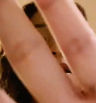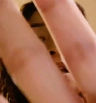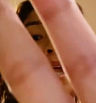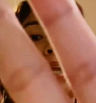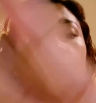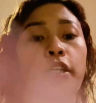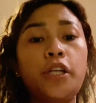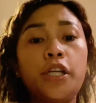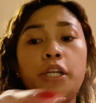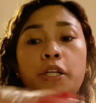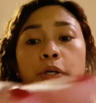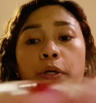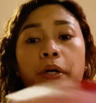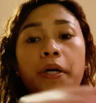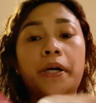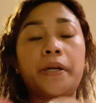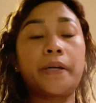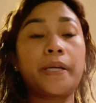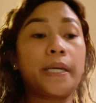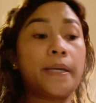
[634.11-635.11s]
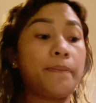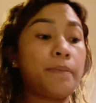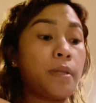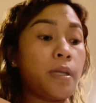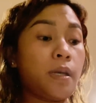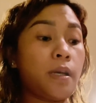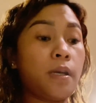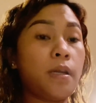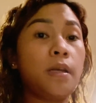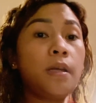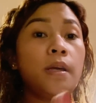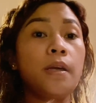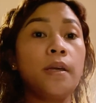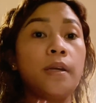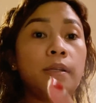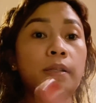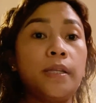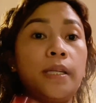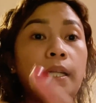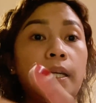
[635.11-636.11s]
Lalo na yung cream na
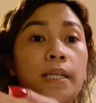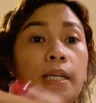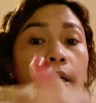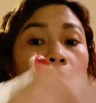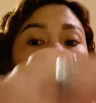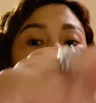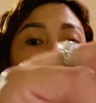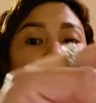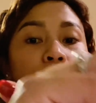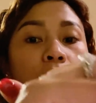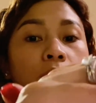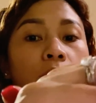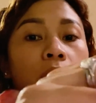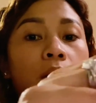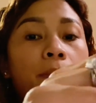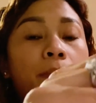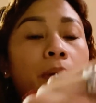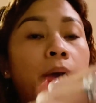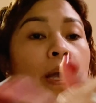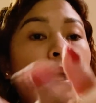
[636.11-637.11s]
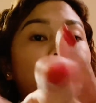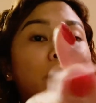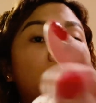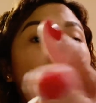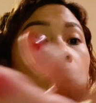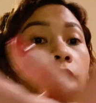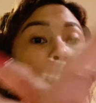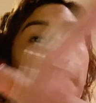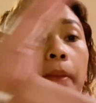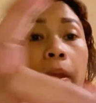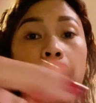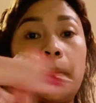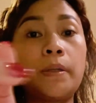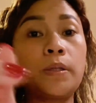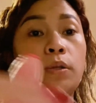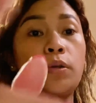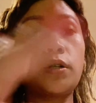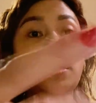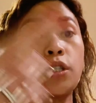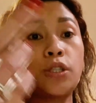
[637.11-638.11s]
nilagay ko dito sa kamay.
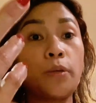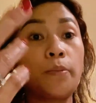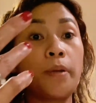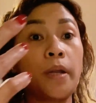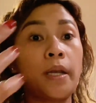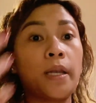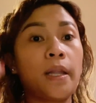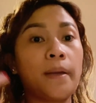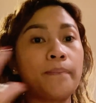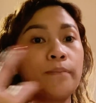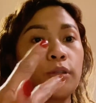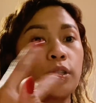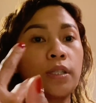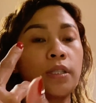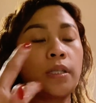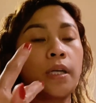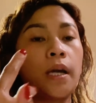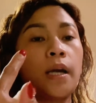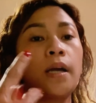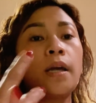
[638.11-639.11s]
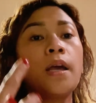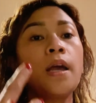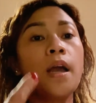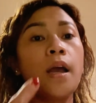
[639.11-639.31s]
Nararamdaman ko na sobrang lambot niya.